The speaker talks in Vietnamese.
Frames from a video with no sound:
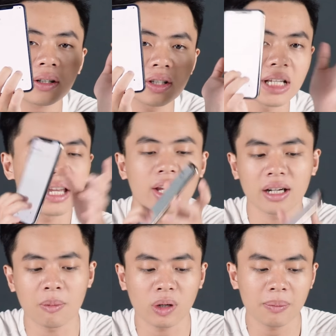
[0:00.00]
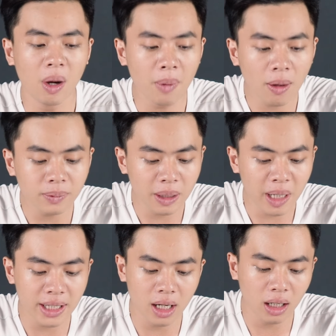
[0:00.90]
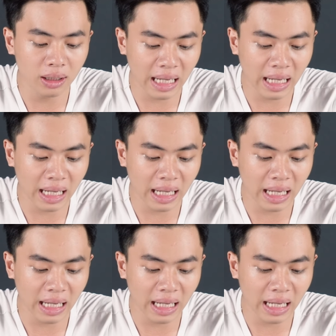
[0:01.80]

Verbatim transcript: nó sẽ hiện ra một cái pop up thì bây giờ